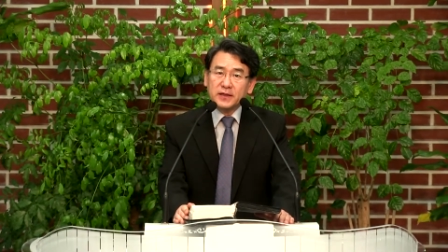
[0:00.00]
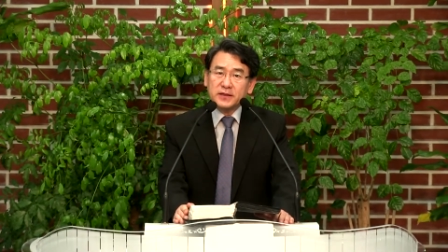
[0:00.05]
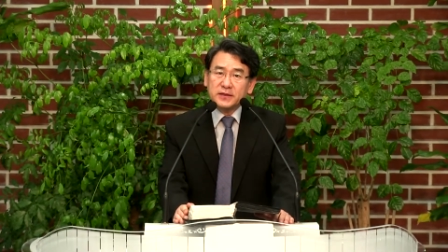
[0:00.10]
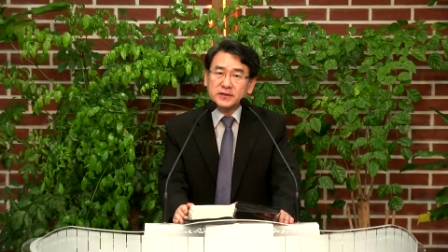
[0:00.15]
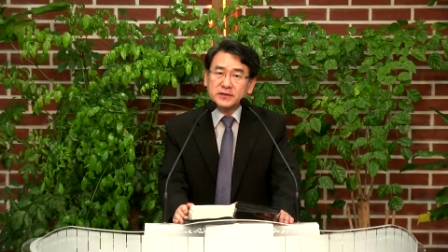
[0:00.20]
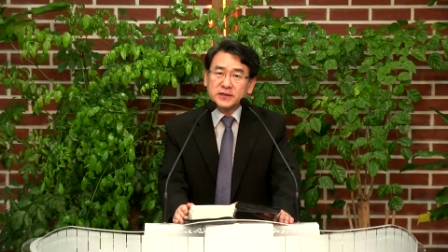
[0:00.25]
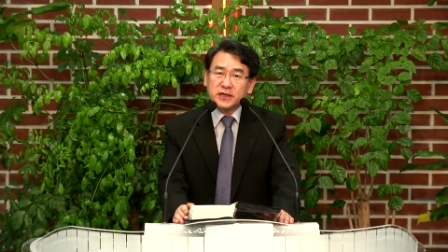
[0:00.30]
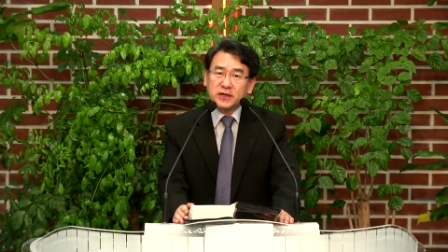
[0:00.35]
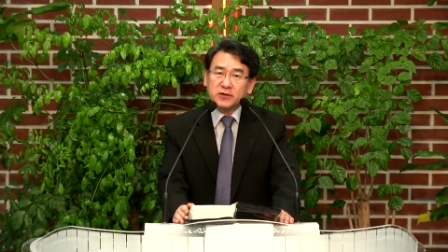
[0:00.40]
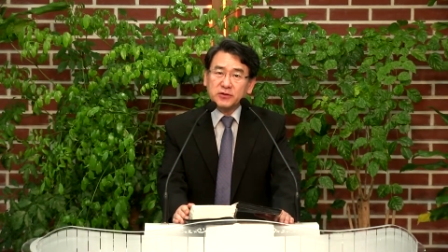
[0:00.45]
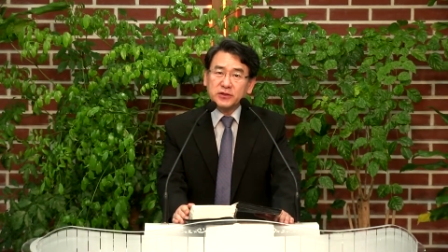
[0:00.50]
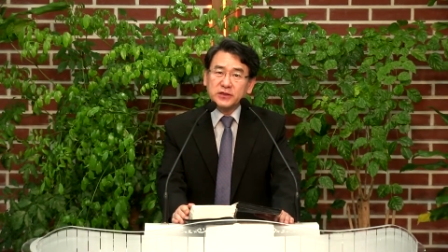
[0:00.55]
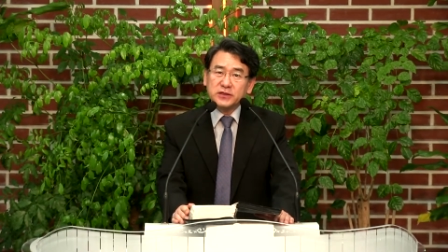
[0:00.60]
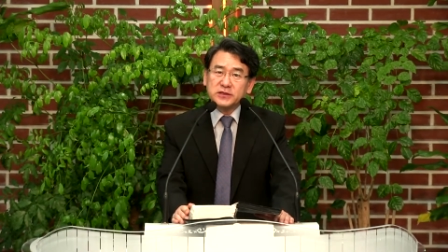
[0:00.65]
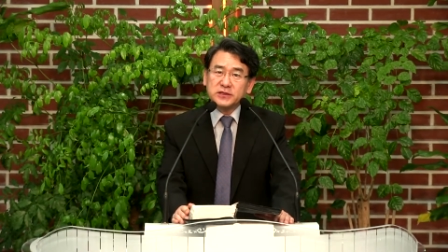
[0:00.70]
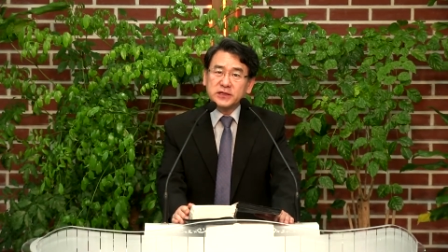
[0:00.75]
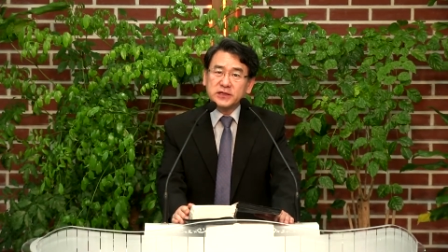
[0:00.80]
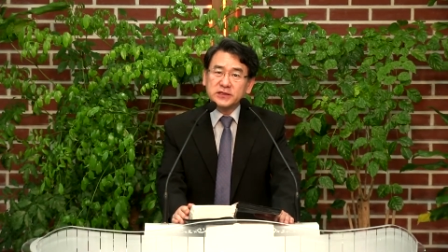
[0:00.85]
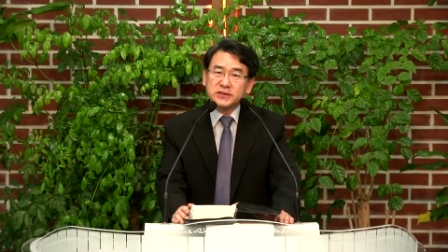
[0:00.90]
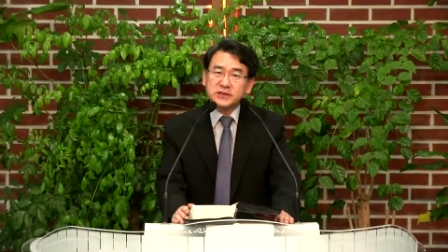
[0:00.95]
자, 우리
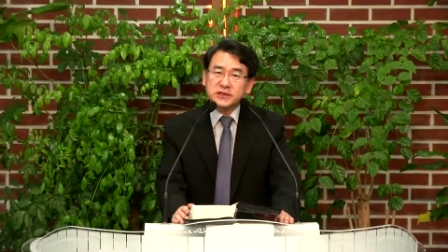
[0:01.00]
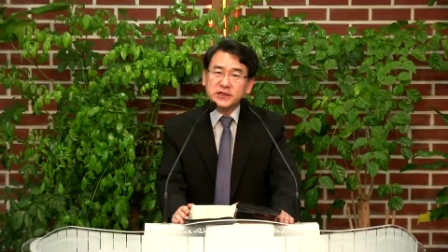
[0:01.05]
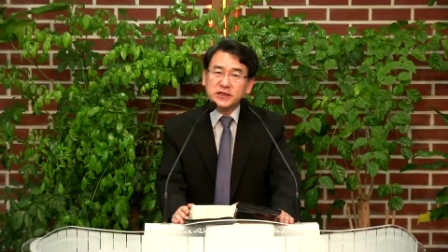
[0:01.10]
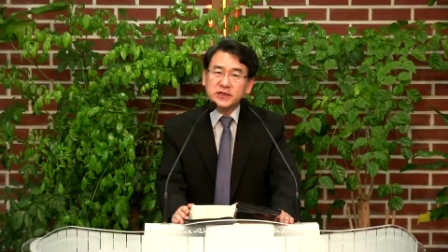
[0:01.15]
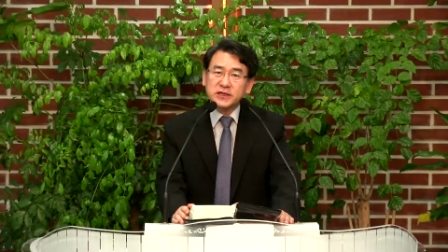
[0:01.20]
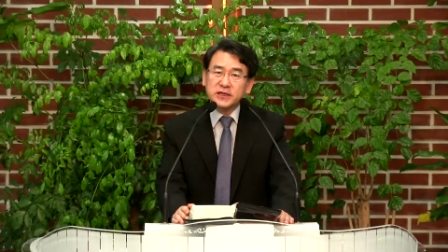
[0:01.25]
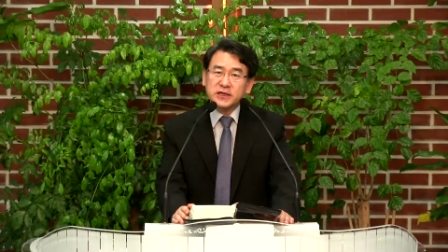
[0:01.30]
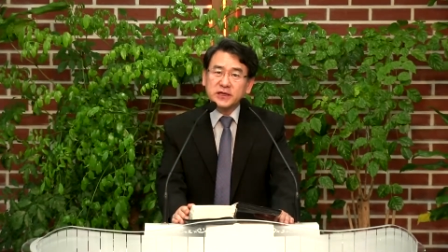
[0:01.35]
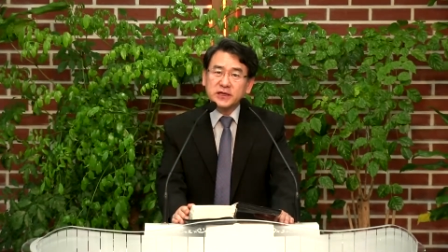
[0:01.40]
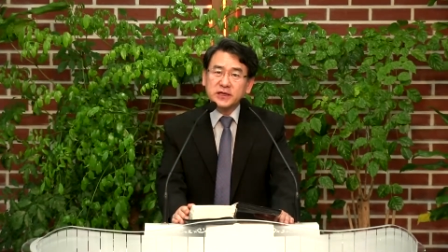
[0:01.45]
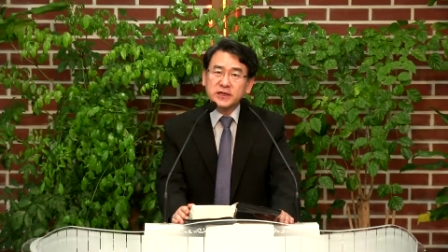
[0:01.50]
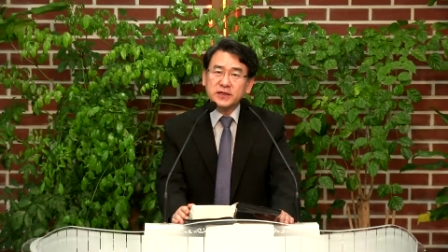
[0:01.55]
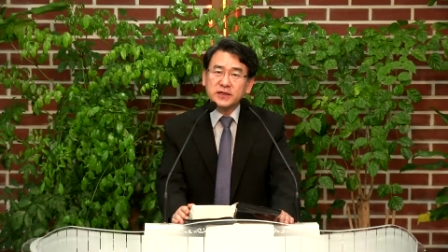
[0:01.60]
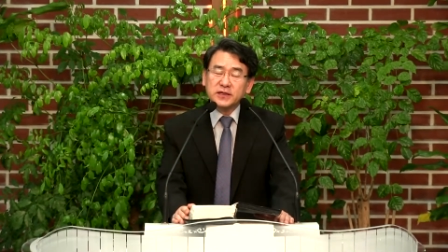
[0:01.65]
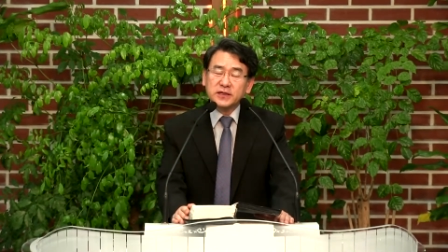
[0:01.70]
지난 시간에